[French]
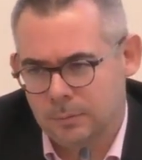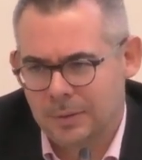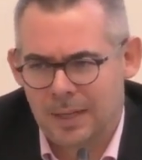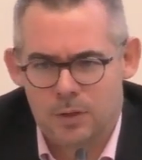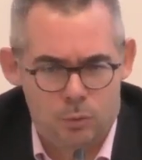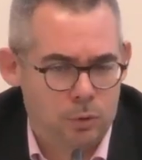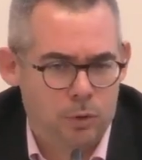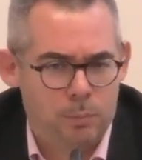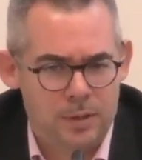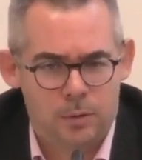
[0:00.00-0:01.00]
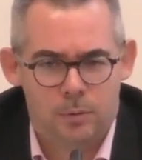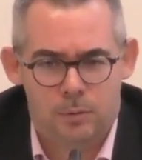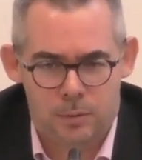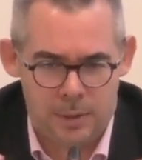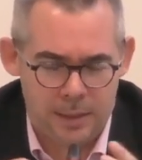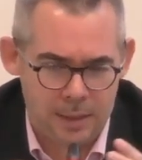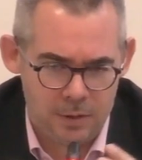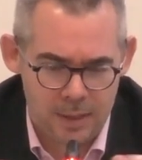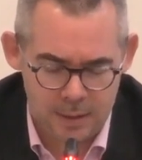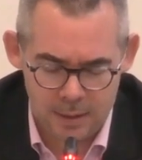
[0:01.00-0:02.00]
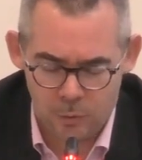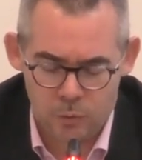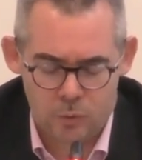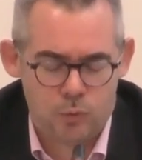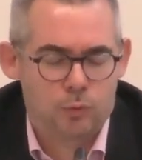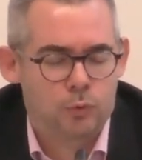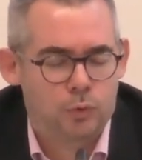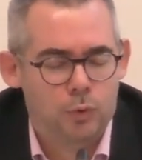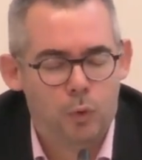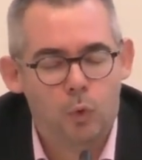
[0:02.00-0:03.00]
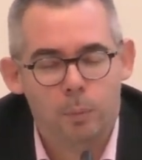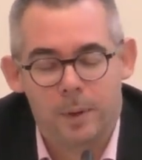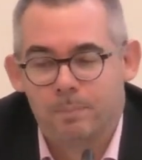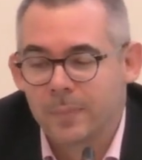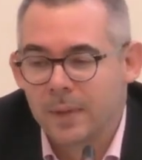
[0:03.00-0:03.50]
très 13 autres parce que les cavités à sont, sont regroupées